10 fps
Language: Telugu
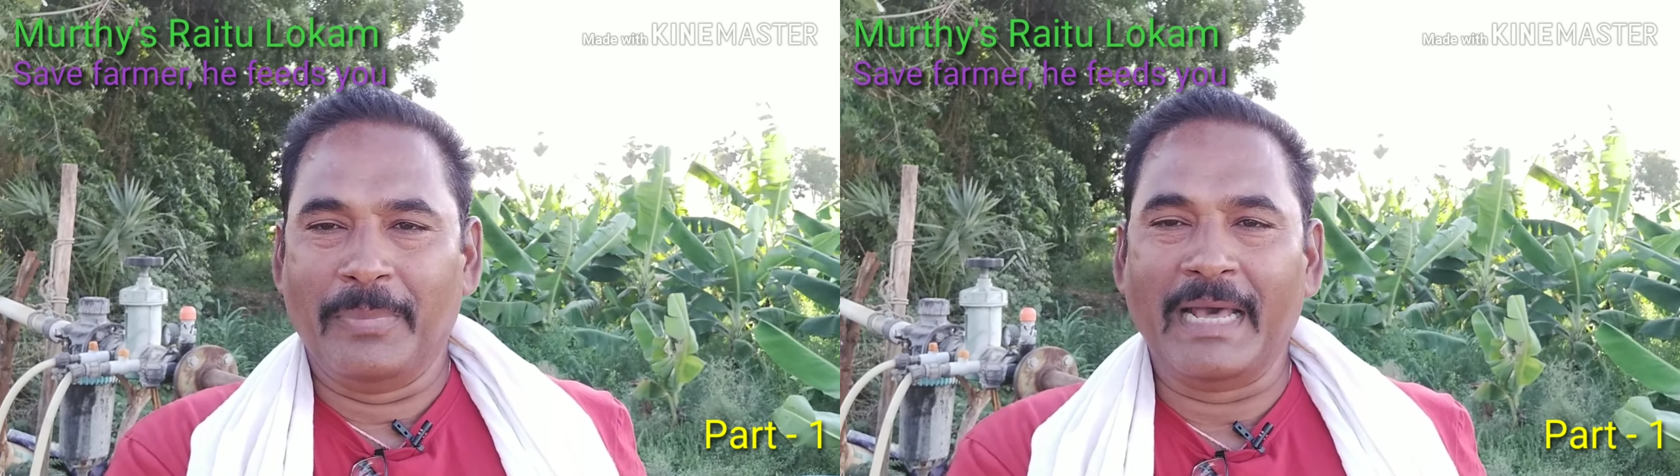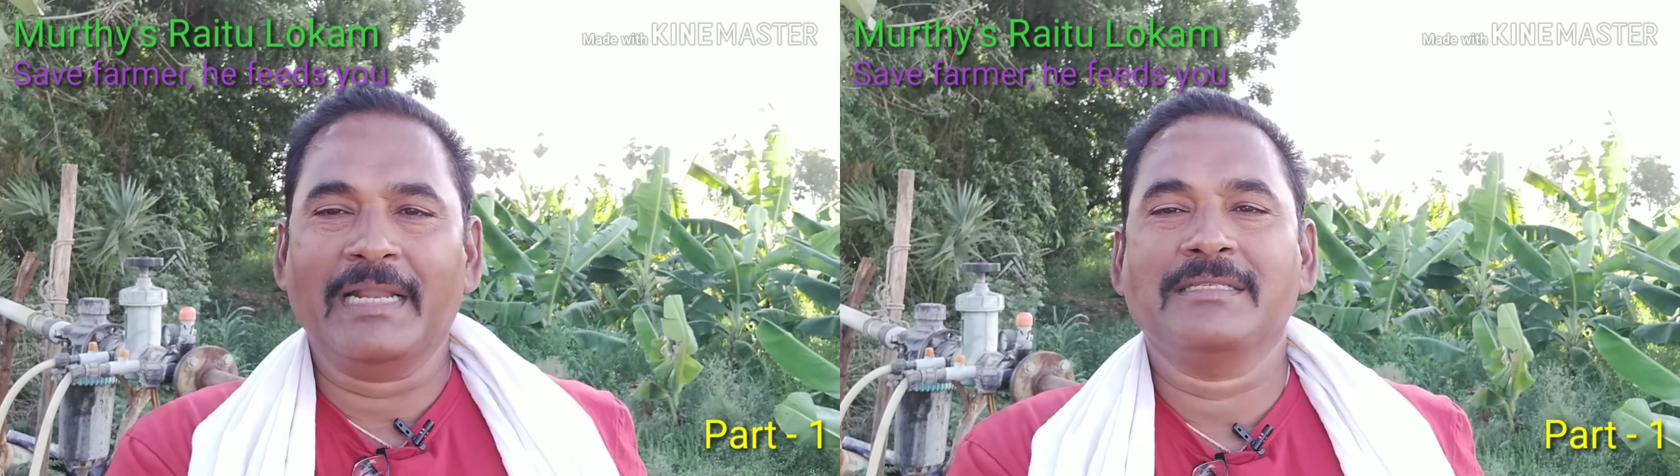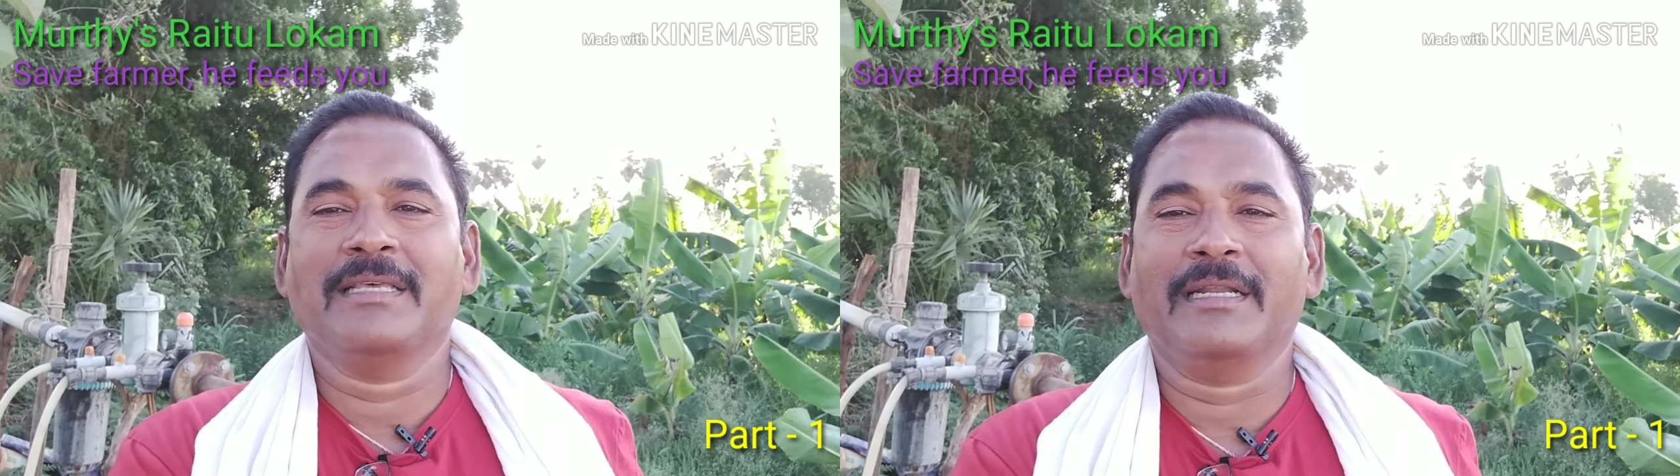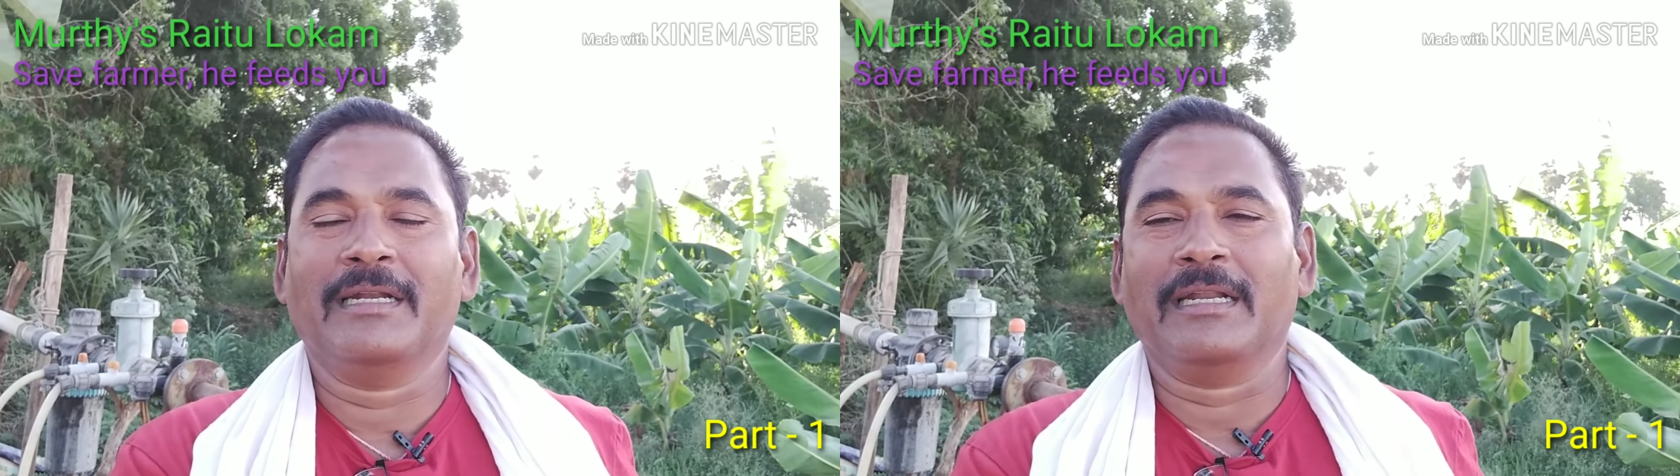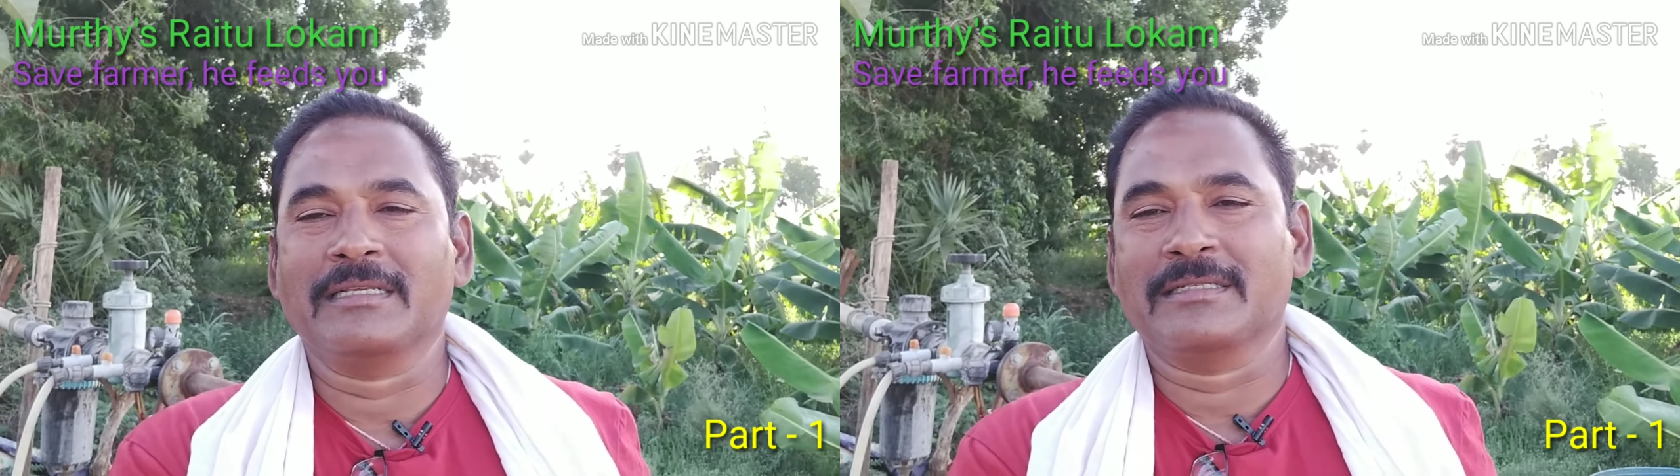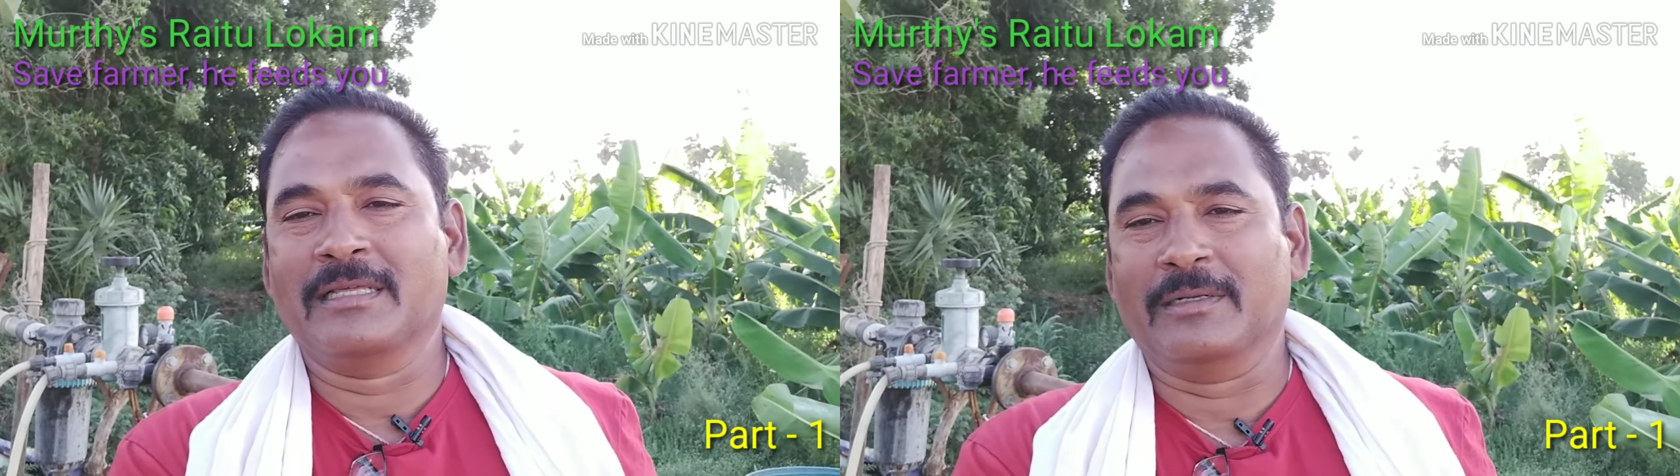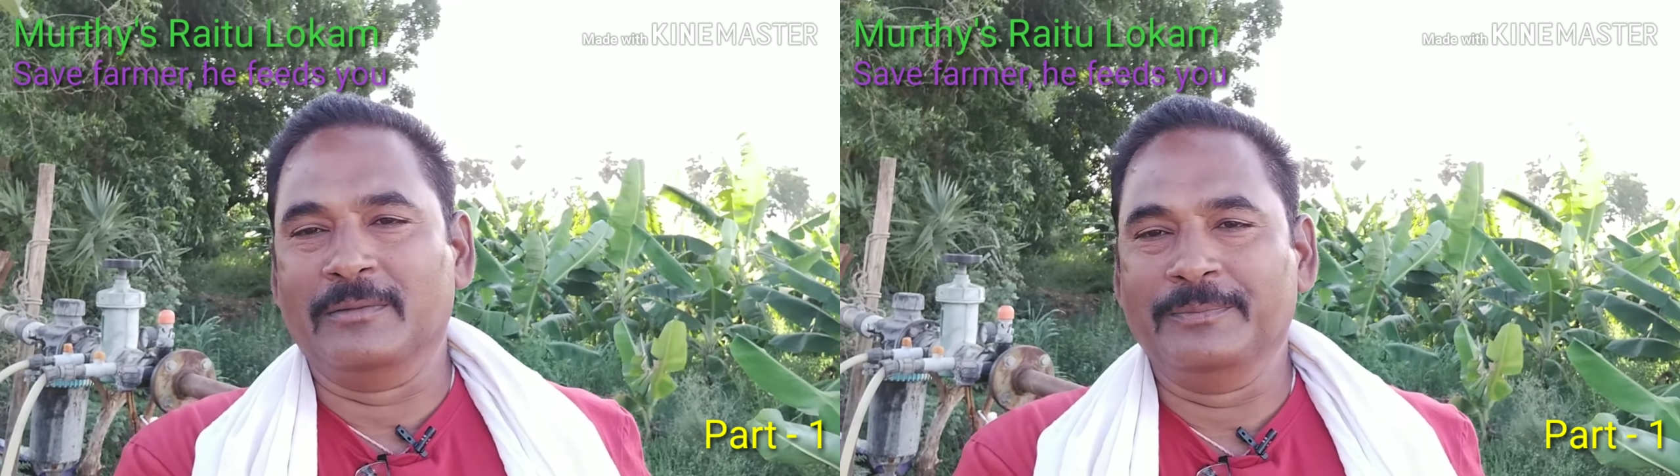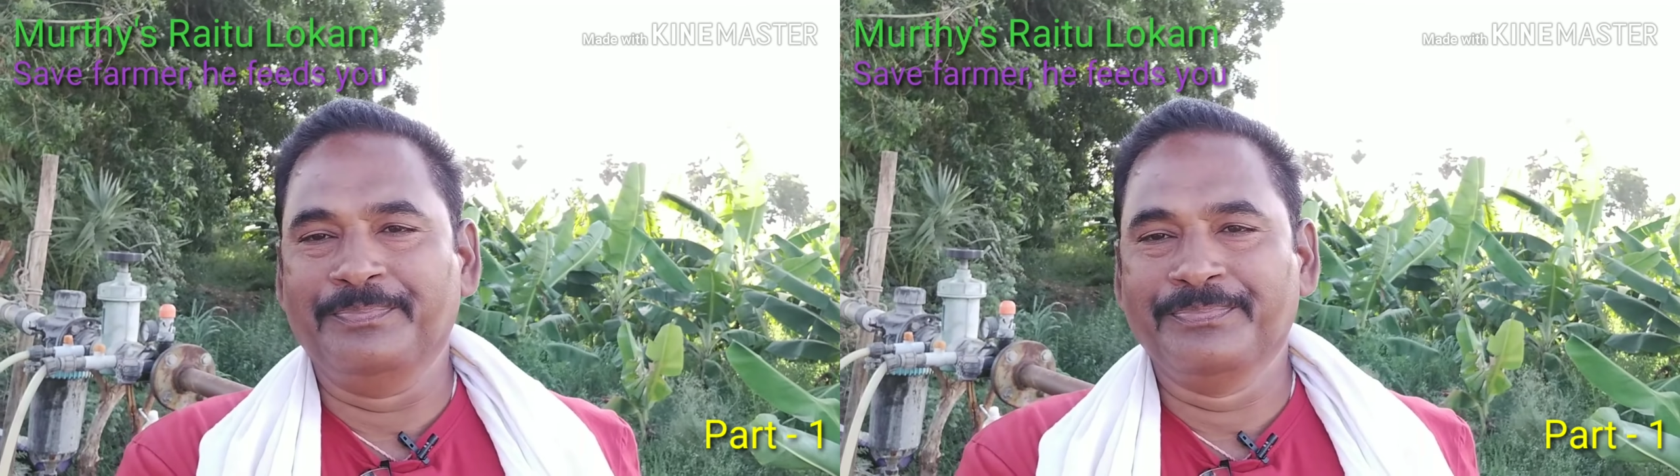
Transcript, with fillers: పారేసే రేట్లకు ఇస్తారు